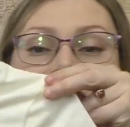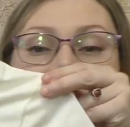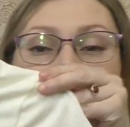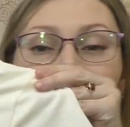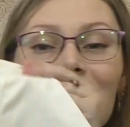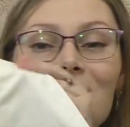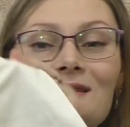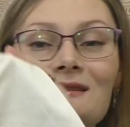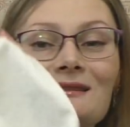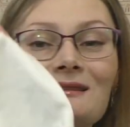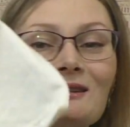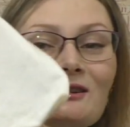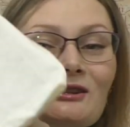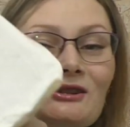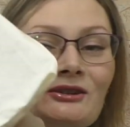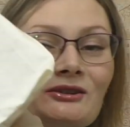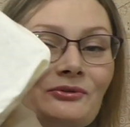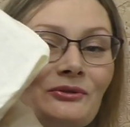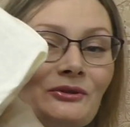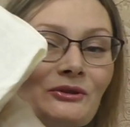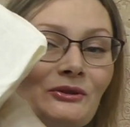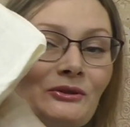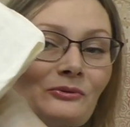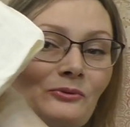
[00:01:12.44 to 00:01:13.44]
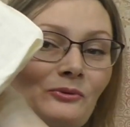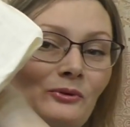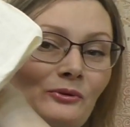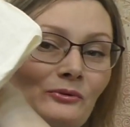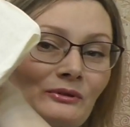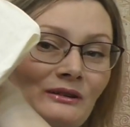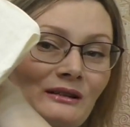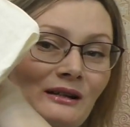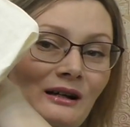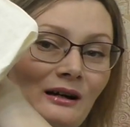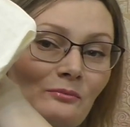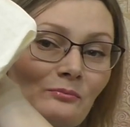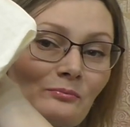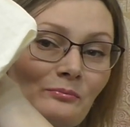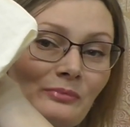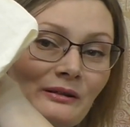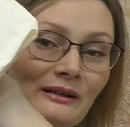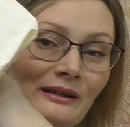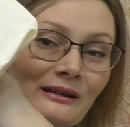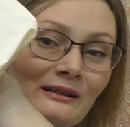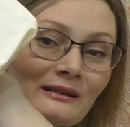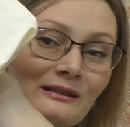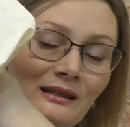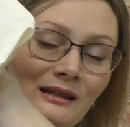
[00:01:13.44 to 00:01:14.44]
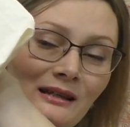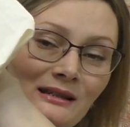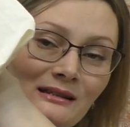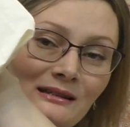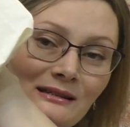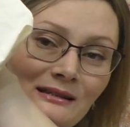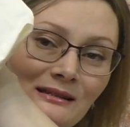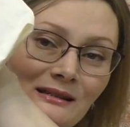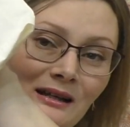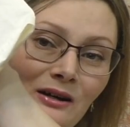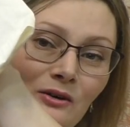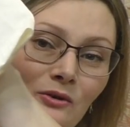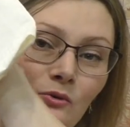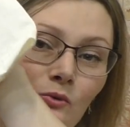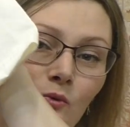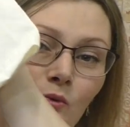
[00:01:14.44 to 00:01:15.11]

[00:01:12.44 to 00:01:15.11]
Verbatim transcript: А, значит, вот такой вот комплект для сна,